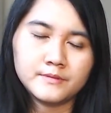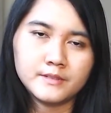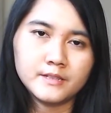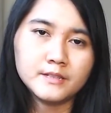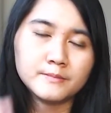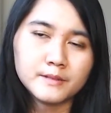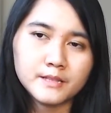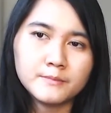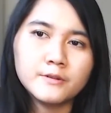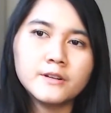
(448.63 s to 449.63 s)
jadi
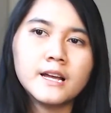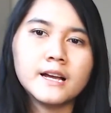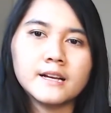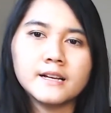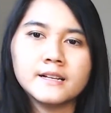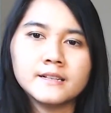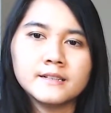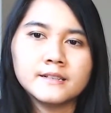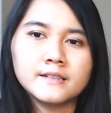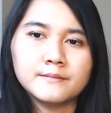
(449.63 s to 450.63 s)
seperti bola
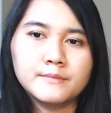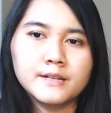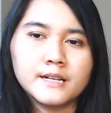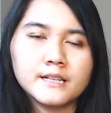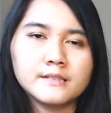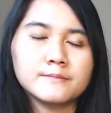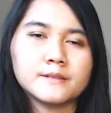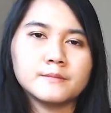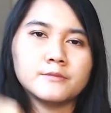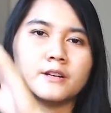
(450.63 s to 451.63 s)
bayangannya
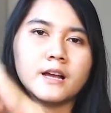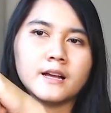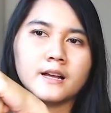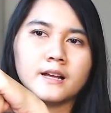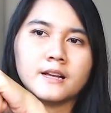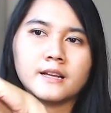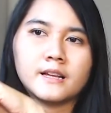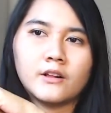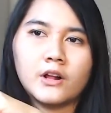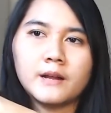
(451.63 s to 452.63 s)
seperti bola
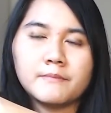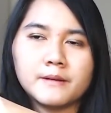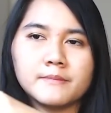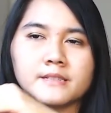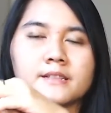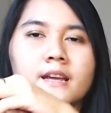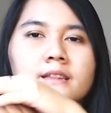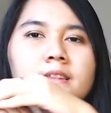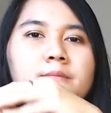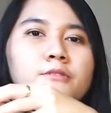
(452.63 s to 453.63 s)
kalau kalian main basket
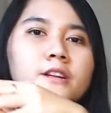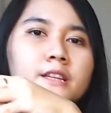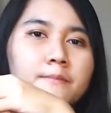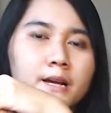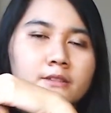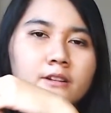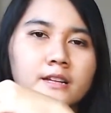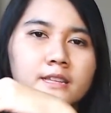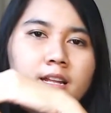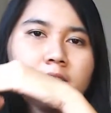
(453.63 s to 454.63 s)
ini bolanya mantul
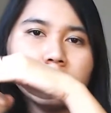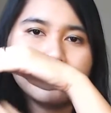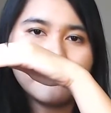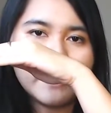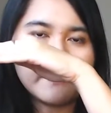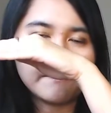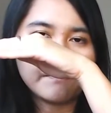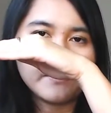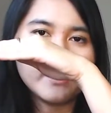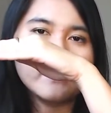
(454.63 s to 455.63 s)
ke tanah pam
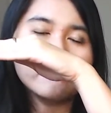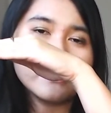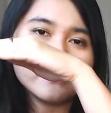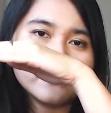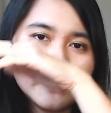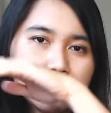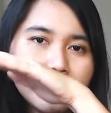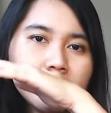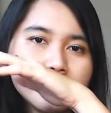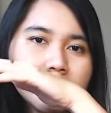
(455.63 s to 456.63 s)
Waktu
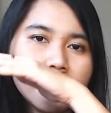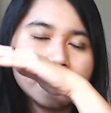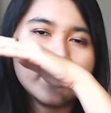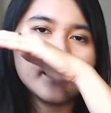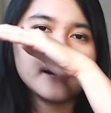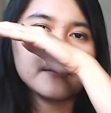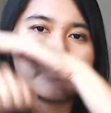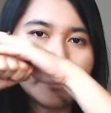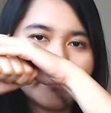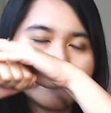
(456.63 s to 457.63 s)
nempel ke tangan kalian,
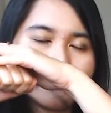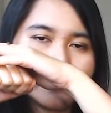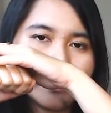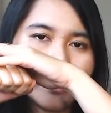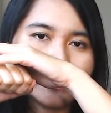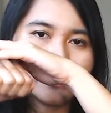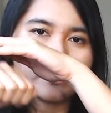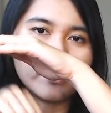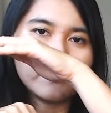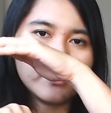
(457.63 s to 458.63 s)
pam, bunyi lagi.
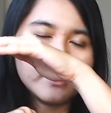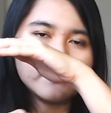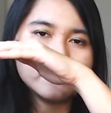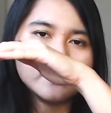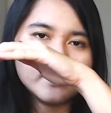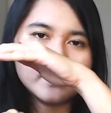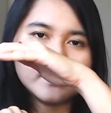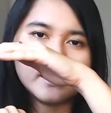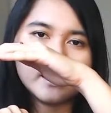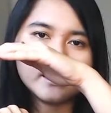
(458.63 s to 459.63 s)
Nggak boleh bunyinya di
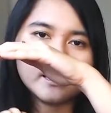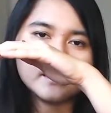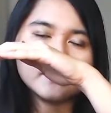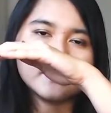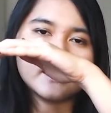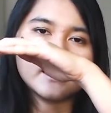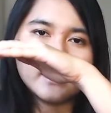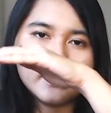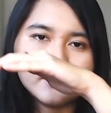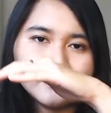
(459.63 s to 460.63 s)
tengah-tengah sini.
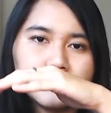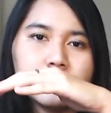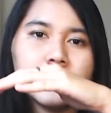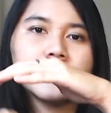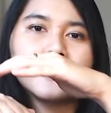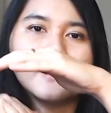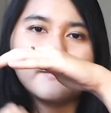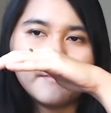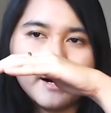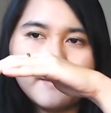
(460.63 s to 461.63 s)
Harus tepat.
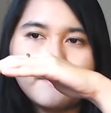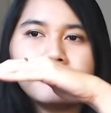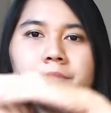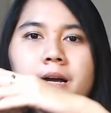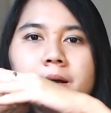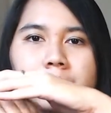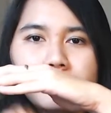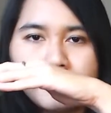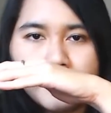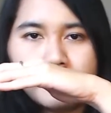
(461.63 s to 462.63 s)
Pam, pam,
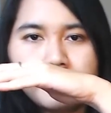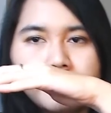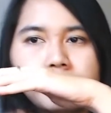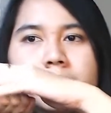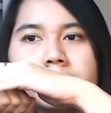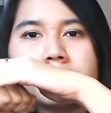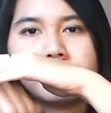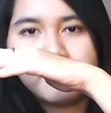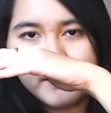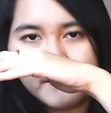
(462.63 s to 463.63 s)
pam, pam,
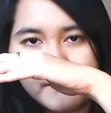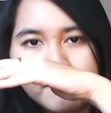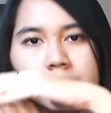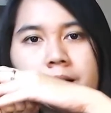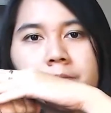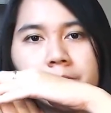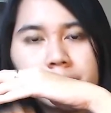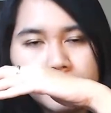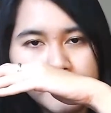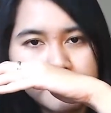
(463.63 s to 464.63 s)
pam, pam,
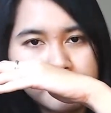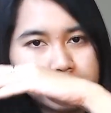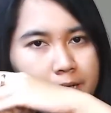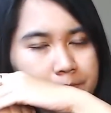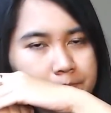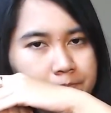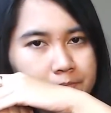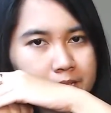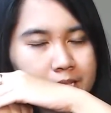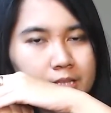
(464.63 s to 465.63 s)
pam, pam.
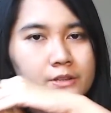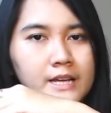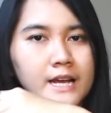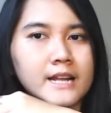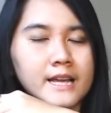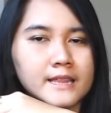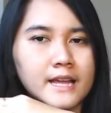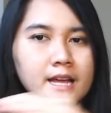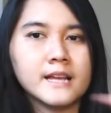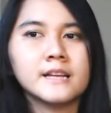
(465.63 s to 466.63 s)
Itu ya
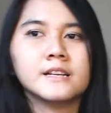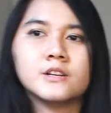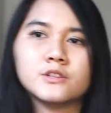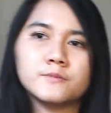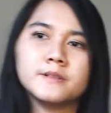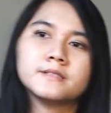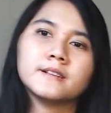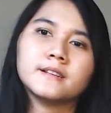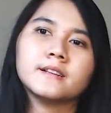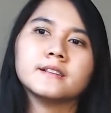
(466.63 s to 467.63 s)
rata. Coba
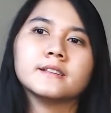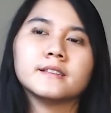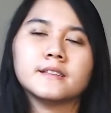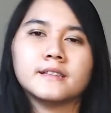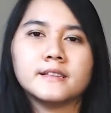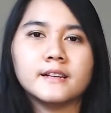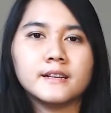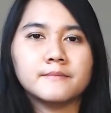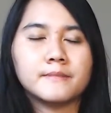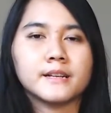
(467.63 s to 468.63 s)
sekarang kita
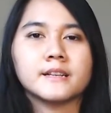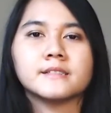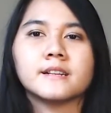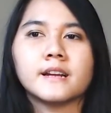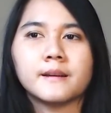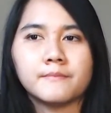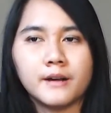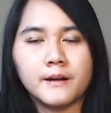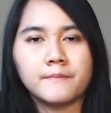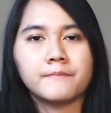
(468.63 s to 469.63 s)
pakai genjrengan.
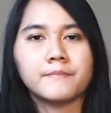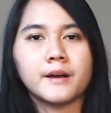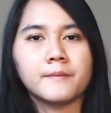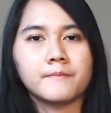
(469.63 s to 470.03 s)
Pam, pam.